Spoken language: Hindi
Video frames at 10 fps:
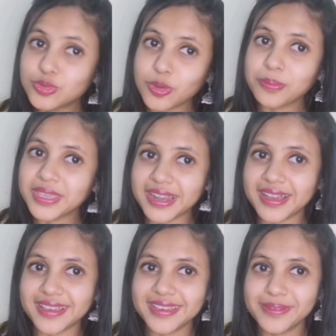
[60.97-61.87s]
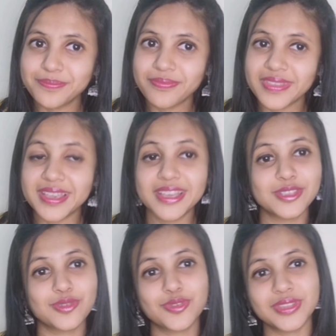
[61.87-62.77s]
दूध तो पी रहा है
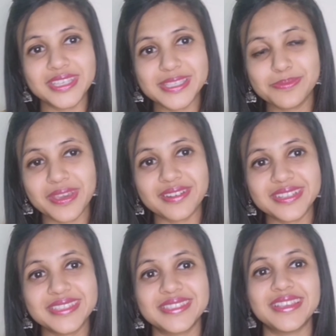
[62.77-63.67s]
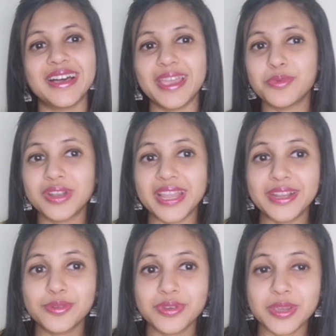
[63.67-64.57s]
सो फॉर दीज पेरेंट्स आई वुड
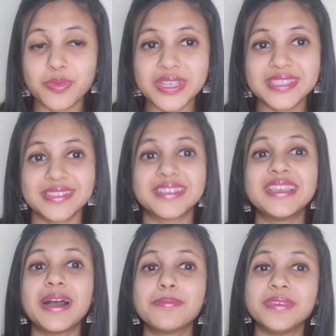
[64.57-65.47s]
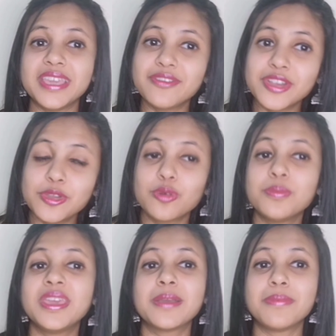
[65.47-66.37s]
लाइक टू रिक्वेस्ट कि आप ये
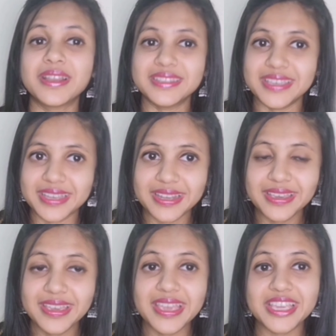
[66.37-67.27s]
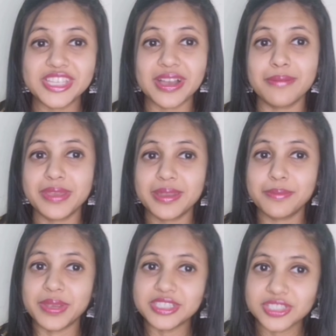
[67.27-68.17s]
वीडियो भी एक बार देख लें कि जहाँ
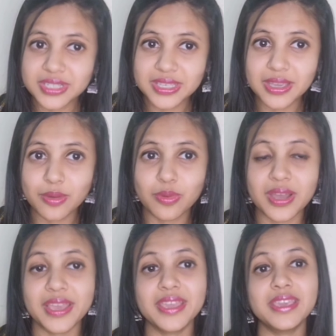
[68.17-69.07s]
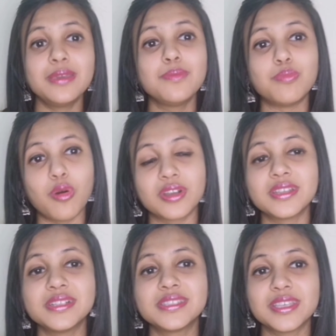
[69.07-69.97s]
मैंने मैंशन किया हुआ है कि
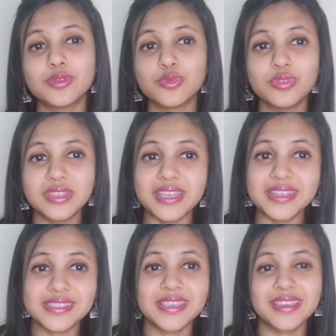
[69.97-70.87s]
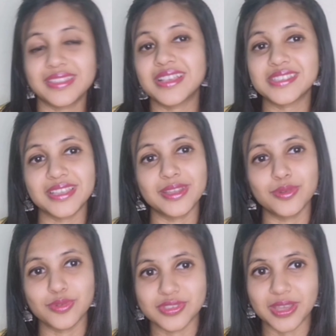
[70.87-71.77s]
बॉटल से दूध देने से कितना
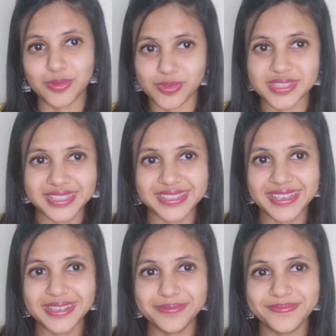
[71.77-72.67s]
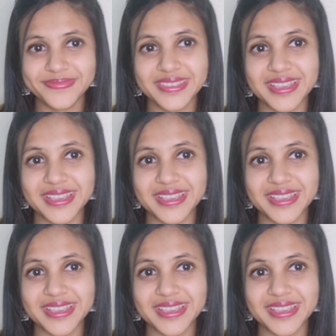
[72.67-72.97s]
ज़्यादा नुकसान हो सकता है